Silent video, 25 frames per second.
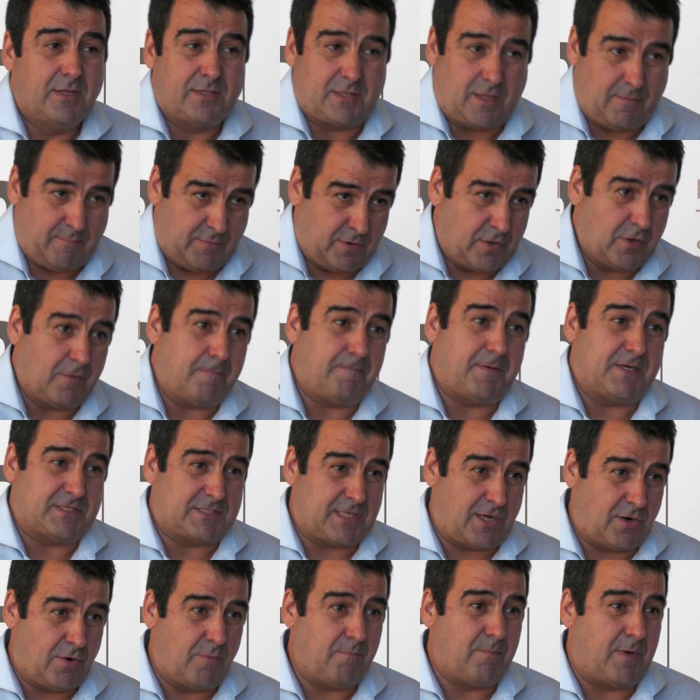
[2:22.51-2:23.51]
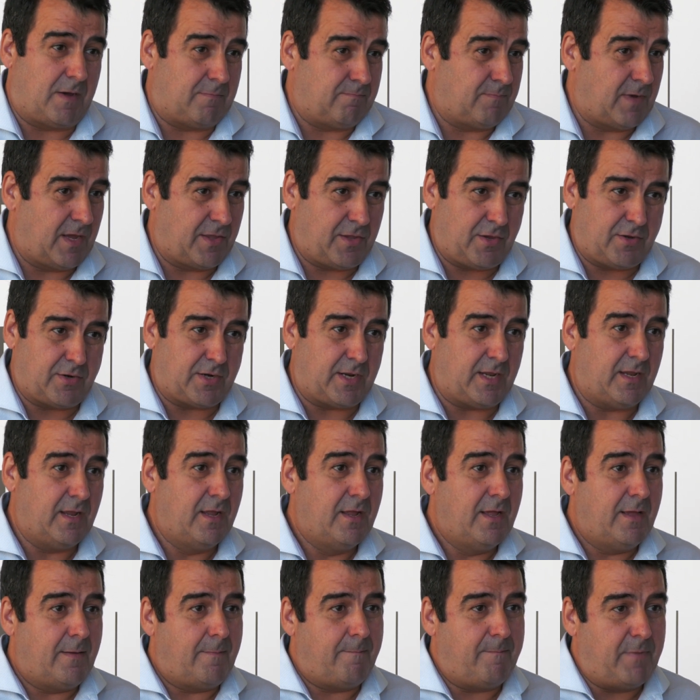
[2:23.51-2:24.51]
También nos pasa a los más mayores,
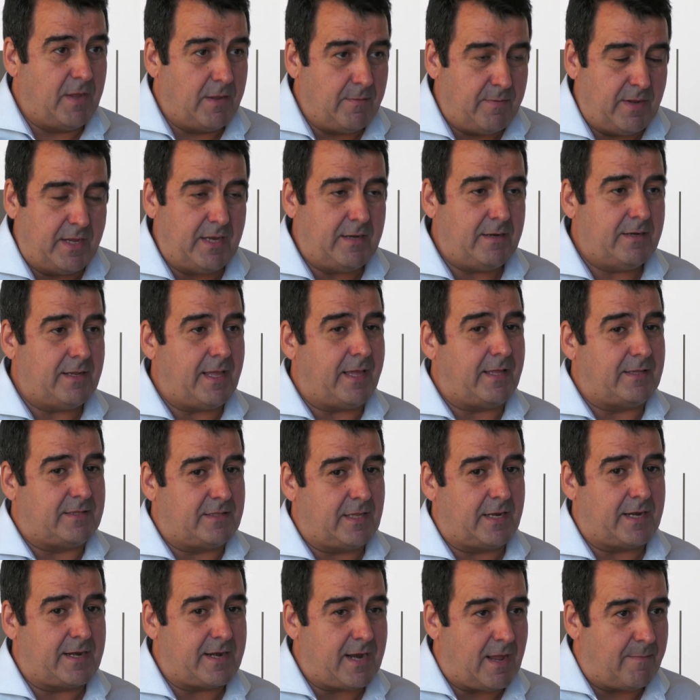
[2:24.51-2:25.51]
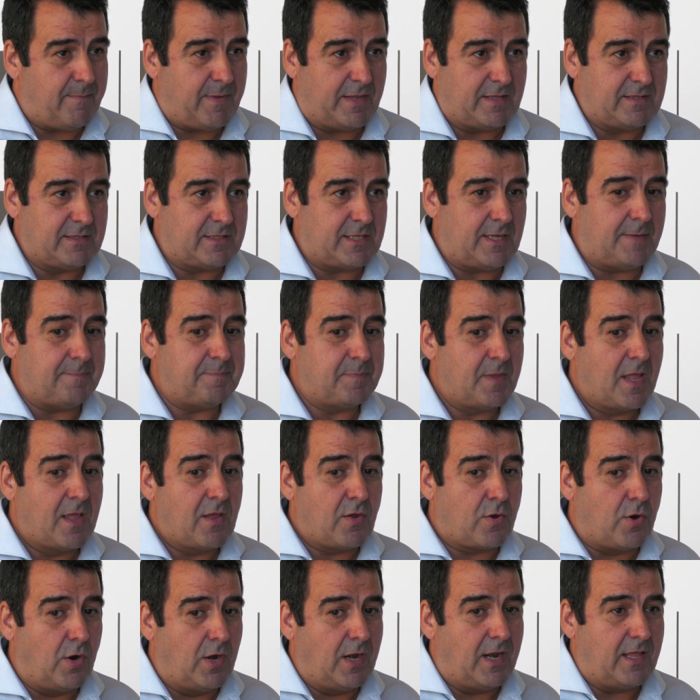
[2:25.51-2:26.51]
vivir eternamente
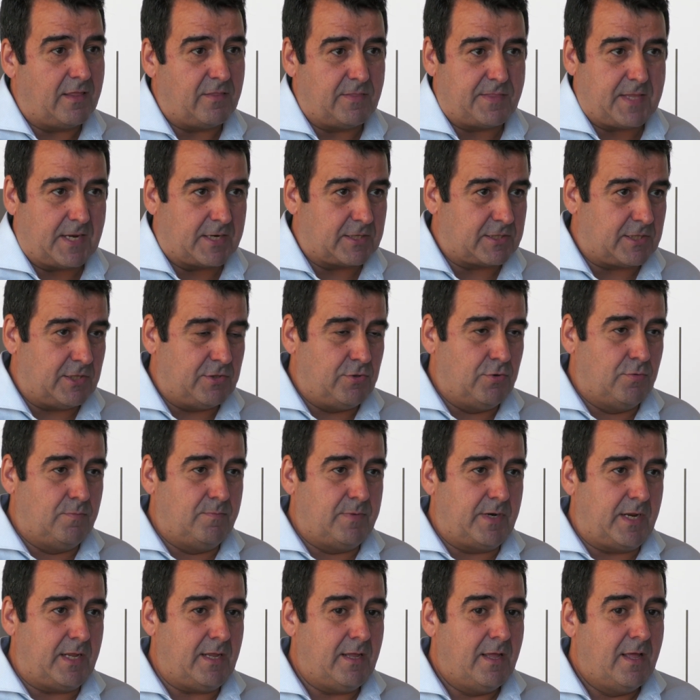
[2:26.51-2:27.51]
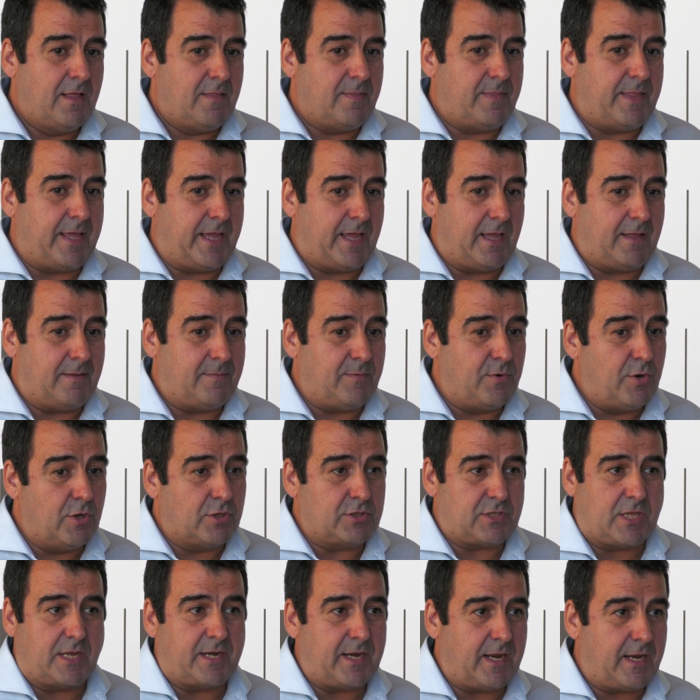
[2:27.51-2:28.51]
con la incertidumbre de
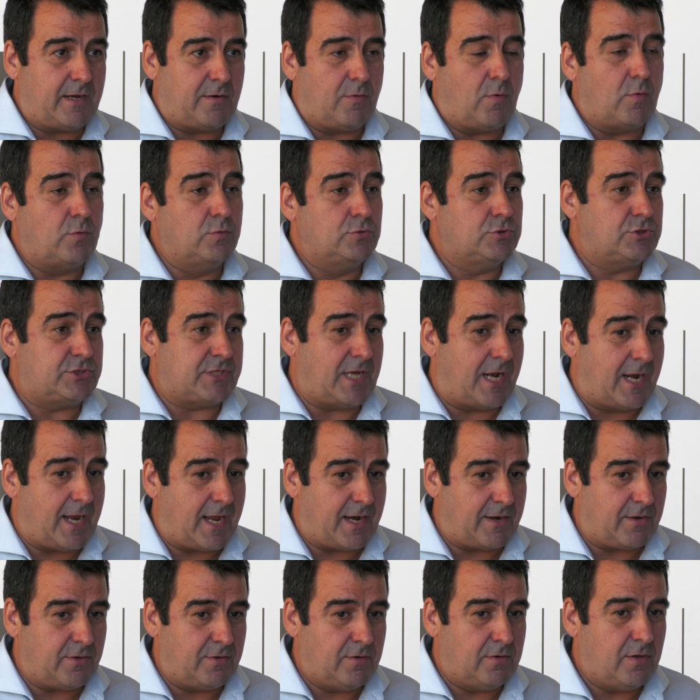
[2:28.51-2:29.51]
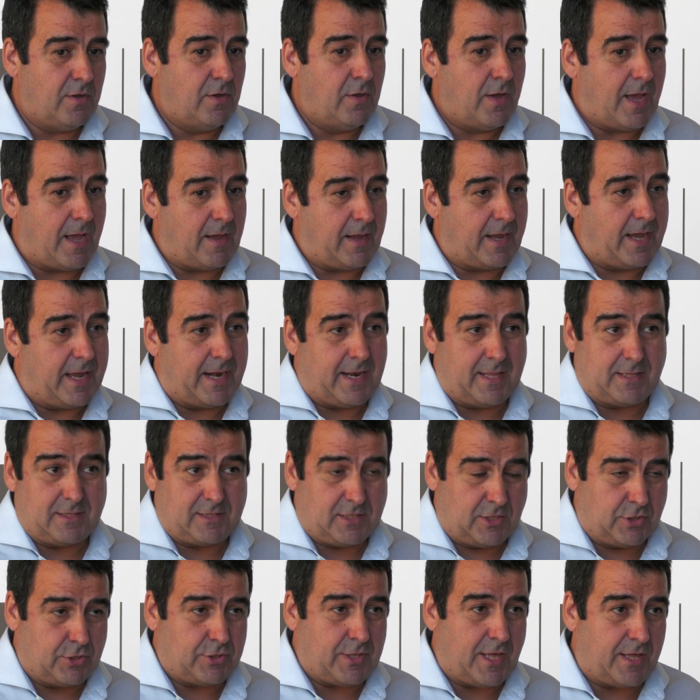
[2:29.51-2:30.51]
no tener un salario
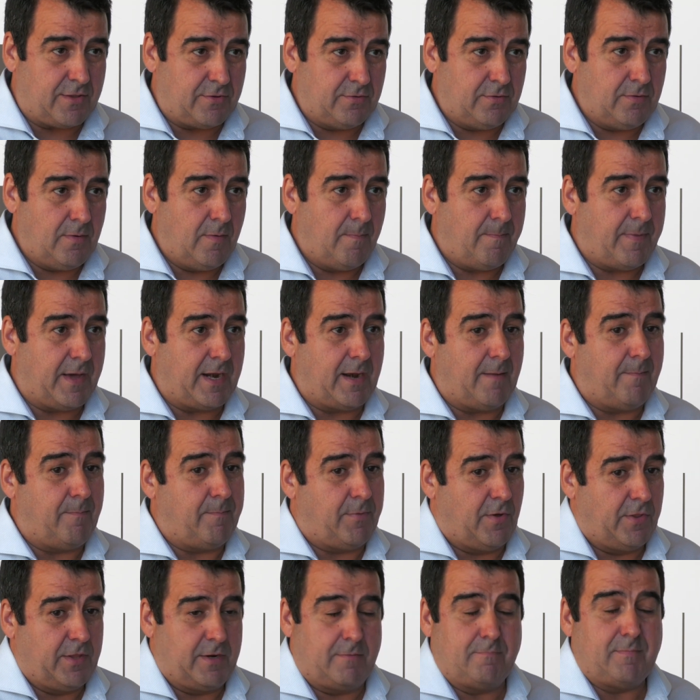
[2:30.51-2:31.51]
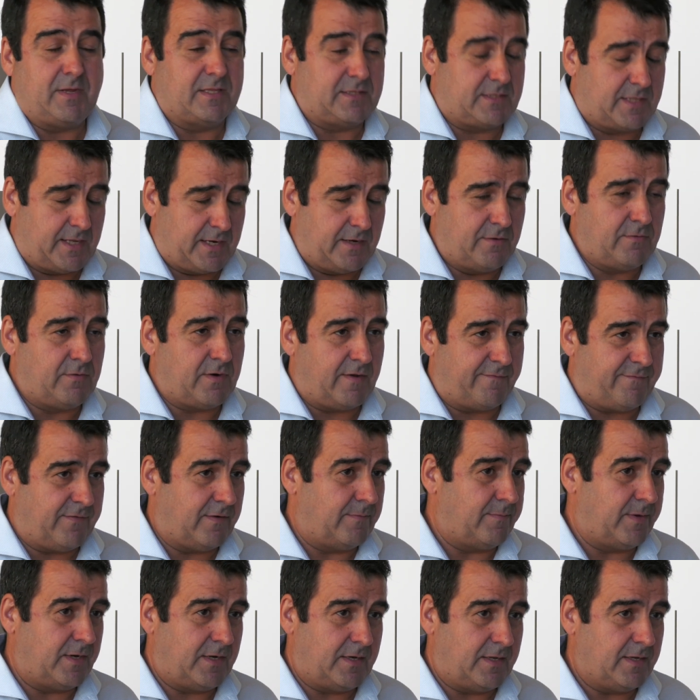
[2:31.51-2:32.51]
garantizado para poder mantener una
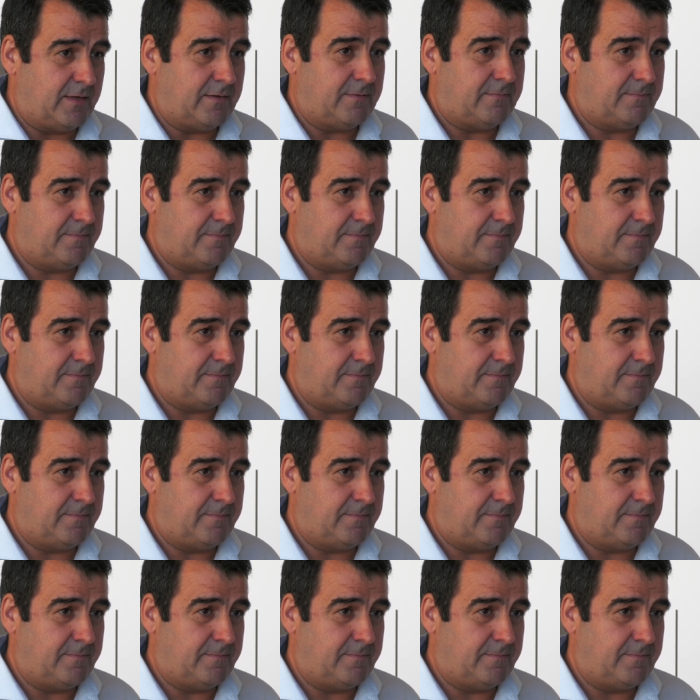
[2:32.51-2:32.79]
familia.